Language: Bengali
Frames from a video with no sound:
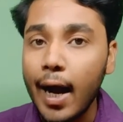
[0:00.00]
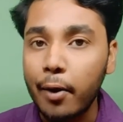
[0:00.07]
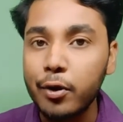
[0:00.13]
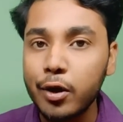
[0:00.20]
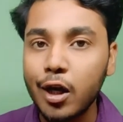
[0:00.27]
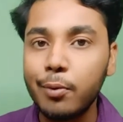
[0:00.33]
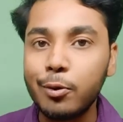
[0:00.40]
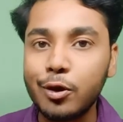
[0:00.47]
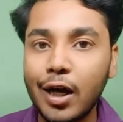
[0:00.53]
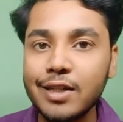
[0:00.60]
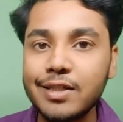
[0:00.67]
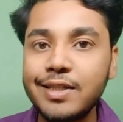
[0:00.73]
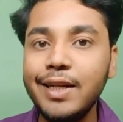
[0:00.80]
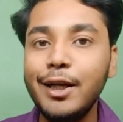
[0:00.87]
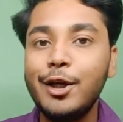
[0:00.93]
এখনকার মতো
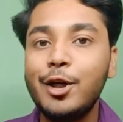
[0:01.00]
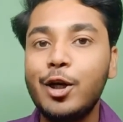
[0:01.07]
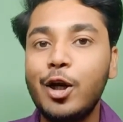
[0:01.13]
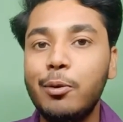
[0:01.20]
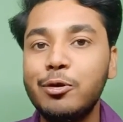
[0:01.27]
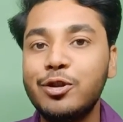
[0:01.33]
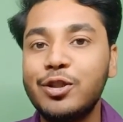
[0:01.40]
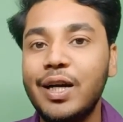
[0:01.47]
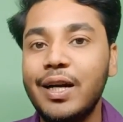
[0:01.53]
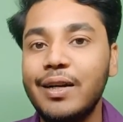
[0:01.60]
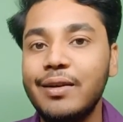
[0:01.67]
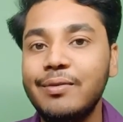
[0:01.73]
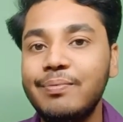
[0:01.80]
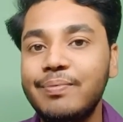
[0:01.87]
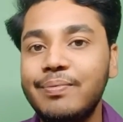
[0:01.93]
আসছি নমস্কার